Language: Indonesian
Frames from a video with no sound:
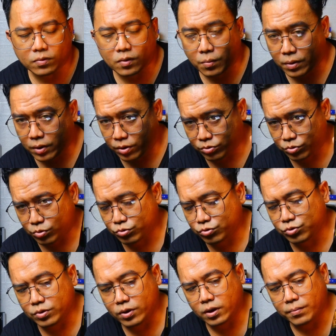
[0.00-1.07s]
tobacco
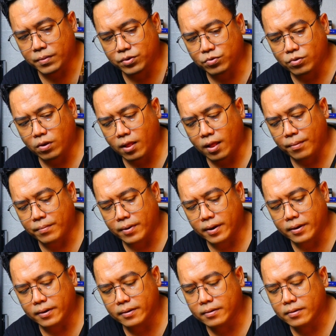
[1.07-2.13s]
touch dari Maison Hambra